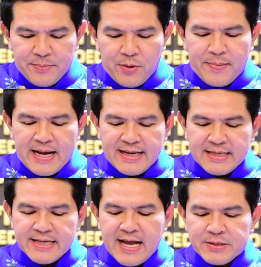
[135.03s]
ปกปัก
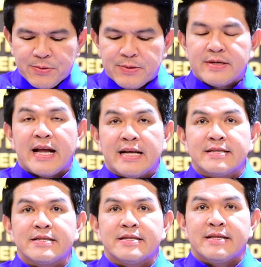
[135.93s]
รักษาทุกท่าน
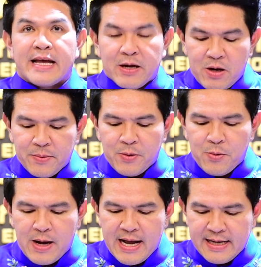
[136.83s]
และครอบค
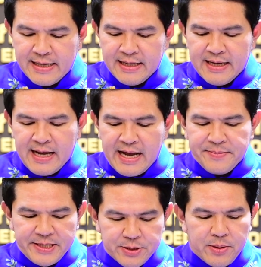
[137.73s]
รัว ให้
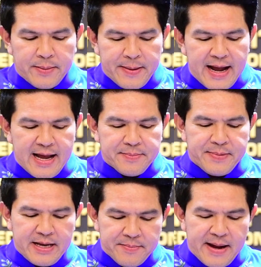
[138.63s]
มีสุขภาพ
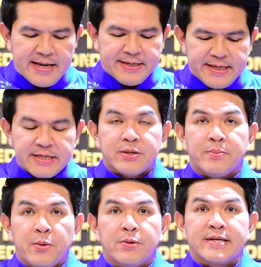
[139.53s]
พลัมัยที่ส
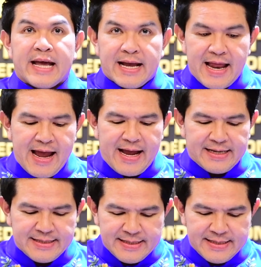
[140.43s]
มบูรณ์แข็งแรง